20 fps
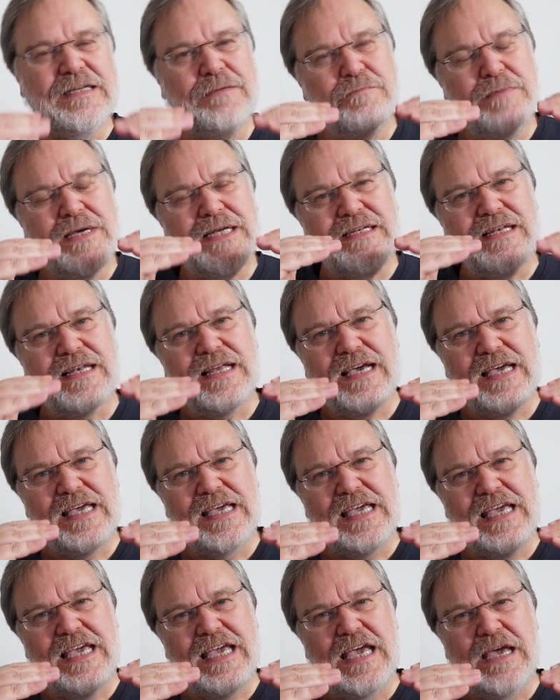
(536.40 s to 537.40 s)
die mittlere
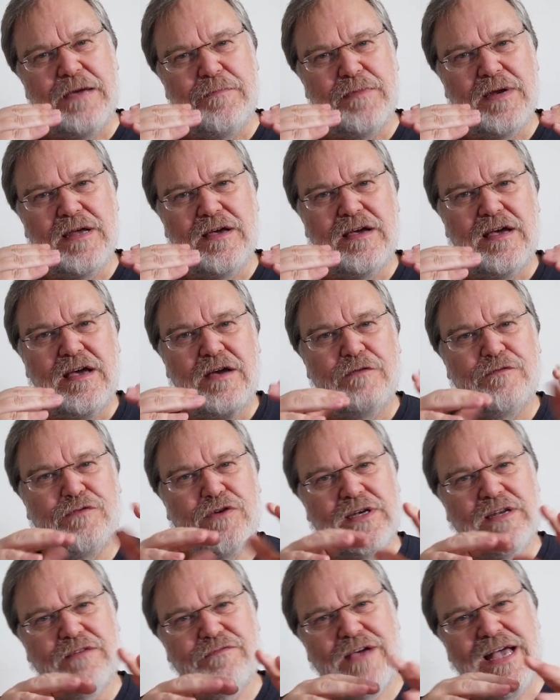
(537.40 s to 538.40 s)
Ebene
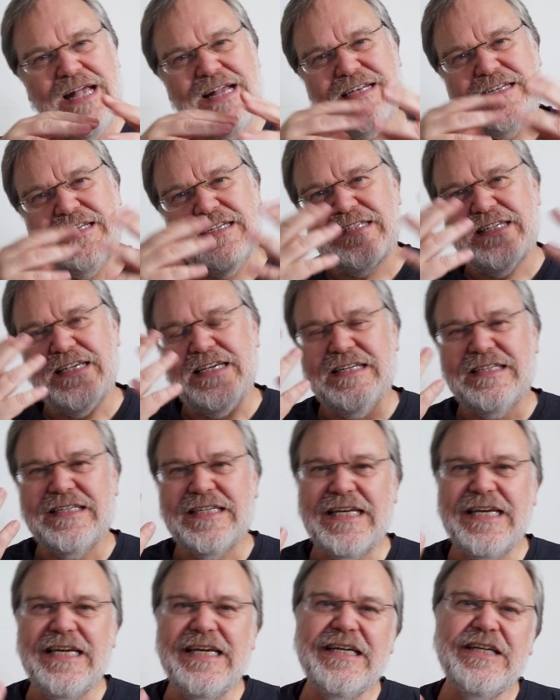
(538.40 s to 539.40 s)
für die Welt des
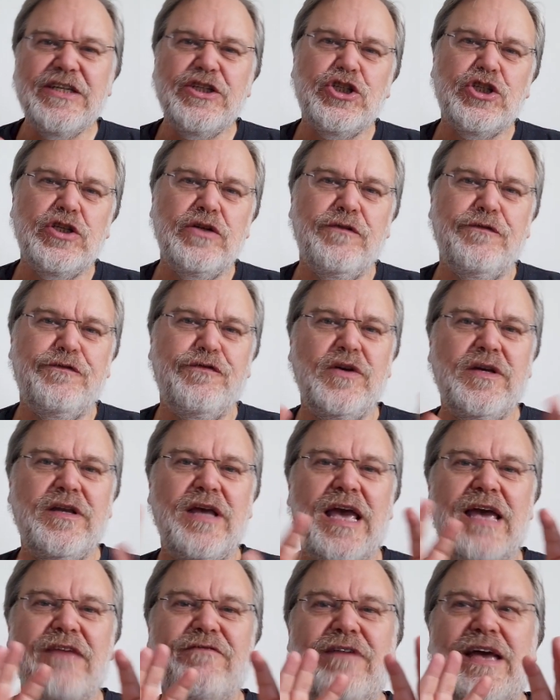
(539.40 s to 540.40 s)
Ätherischen, für
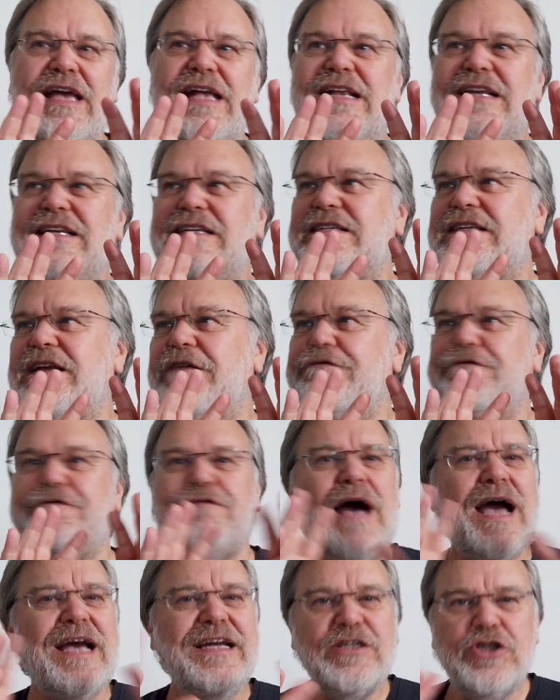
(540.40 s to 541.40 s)
die Welt der
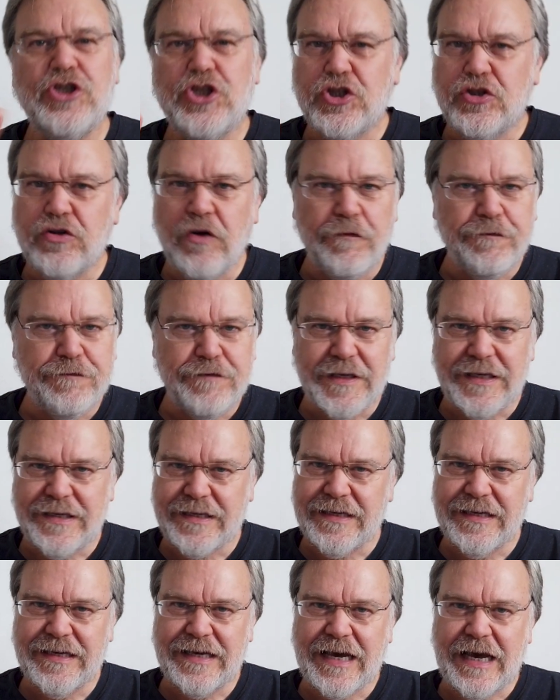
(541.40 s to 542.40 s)

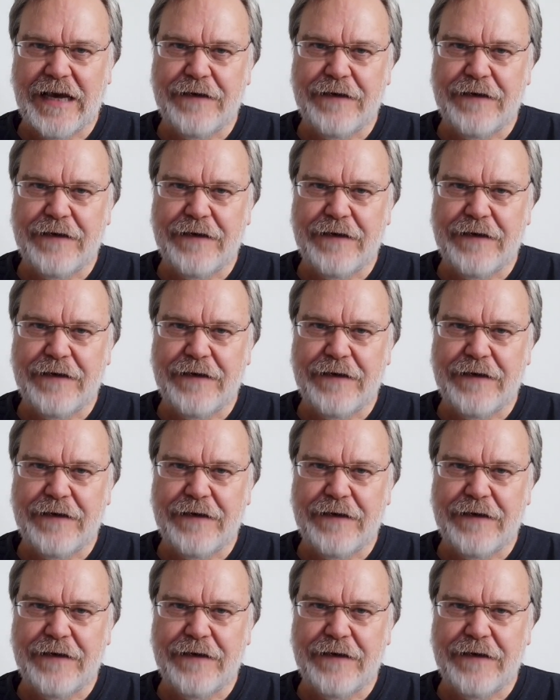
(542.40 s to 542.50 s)
feinstofflichen